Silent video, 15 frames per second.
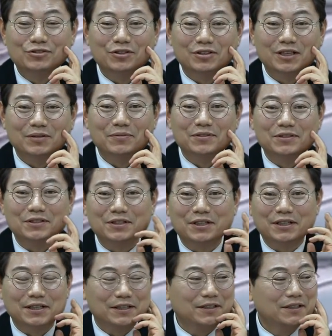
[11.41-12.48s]
충격되면서
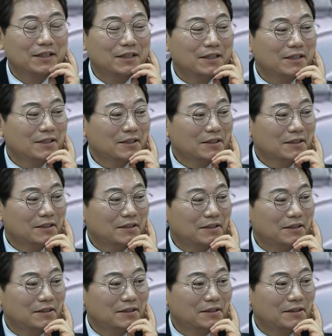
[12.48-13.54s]
이게 예.
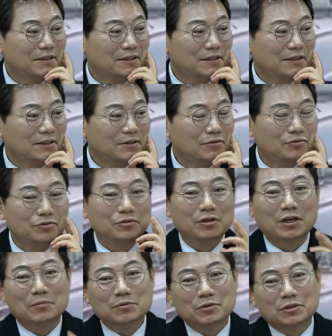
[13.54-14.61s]
에,
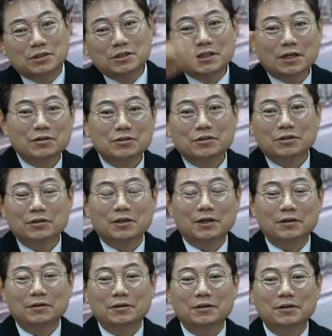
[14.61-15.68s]
충격하면서 근달해서
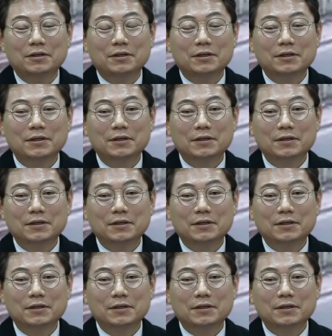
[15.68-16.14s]
그럴까요?